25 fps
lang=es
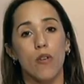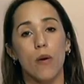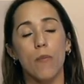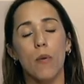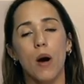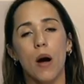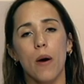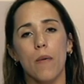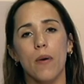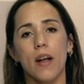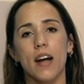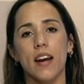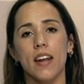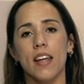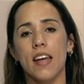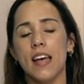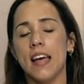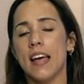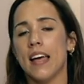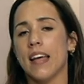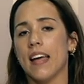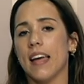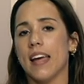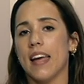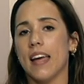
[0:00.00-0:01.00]
Vamos a hablar
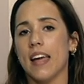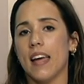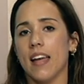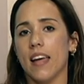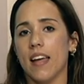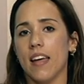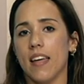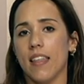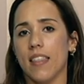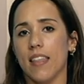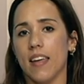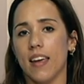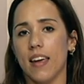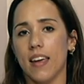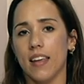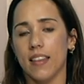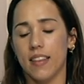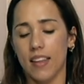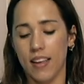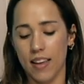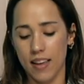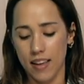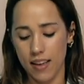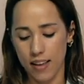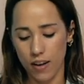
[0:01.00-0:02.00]
de
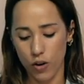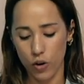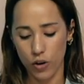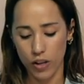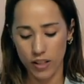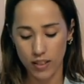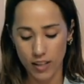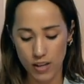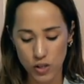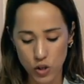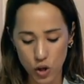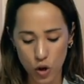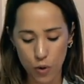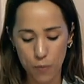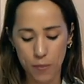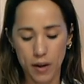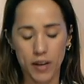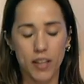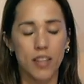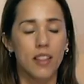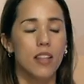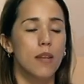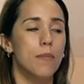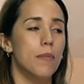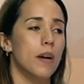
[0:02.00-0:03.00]
este Orientación
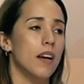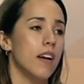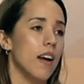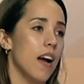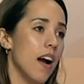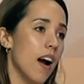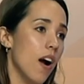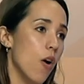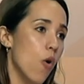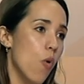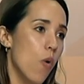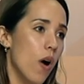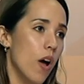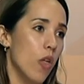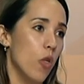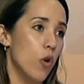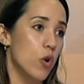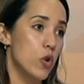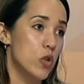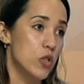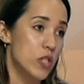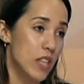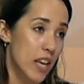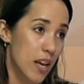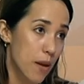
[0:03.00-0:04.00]
Marítima, han
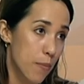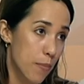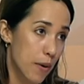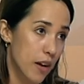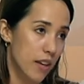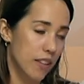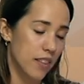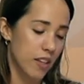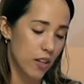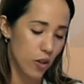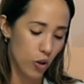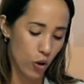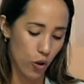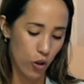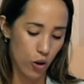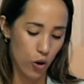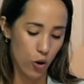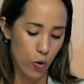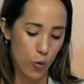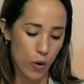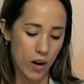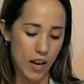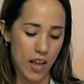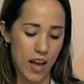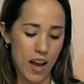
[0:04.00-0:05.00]
jugado seis partidos, de los
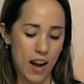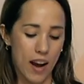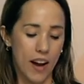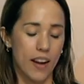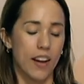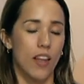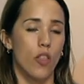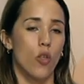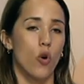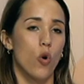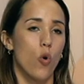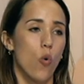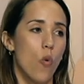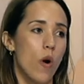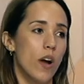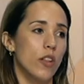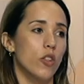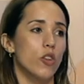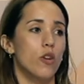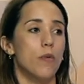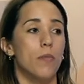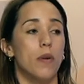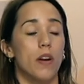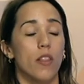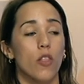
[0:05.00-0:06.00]
cuales han ganado
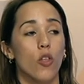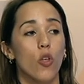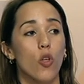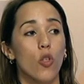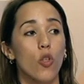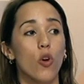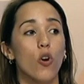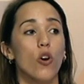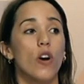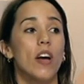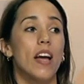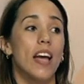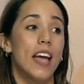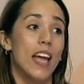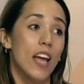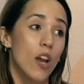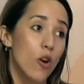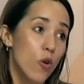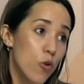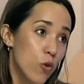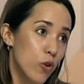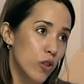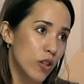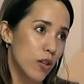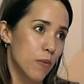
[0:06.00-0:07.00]
cuatro y perdido dos,
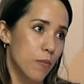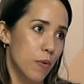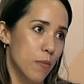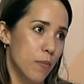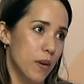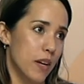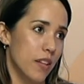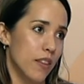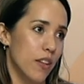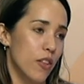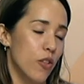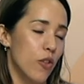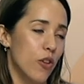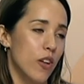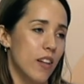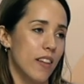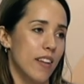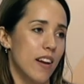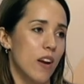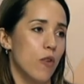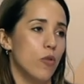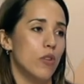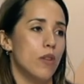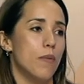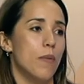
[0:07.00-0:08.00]
el último partido de el de
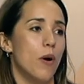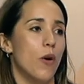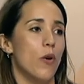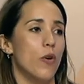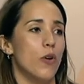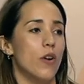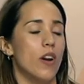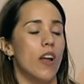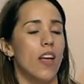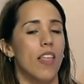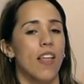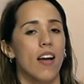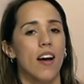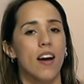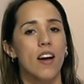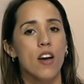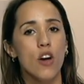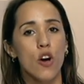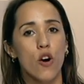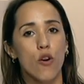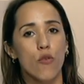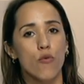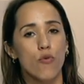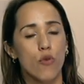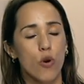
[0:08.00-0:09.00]
la última jornada,
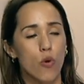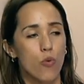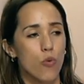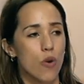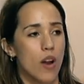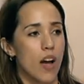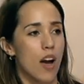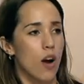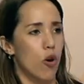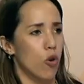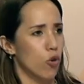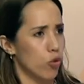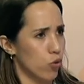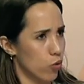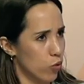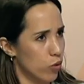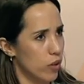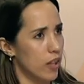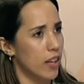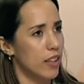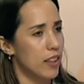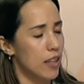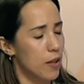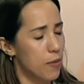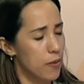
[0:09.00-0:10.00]
fue una
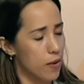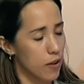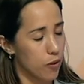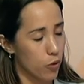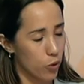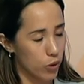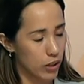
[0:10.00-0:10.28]
contundente,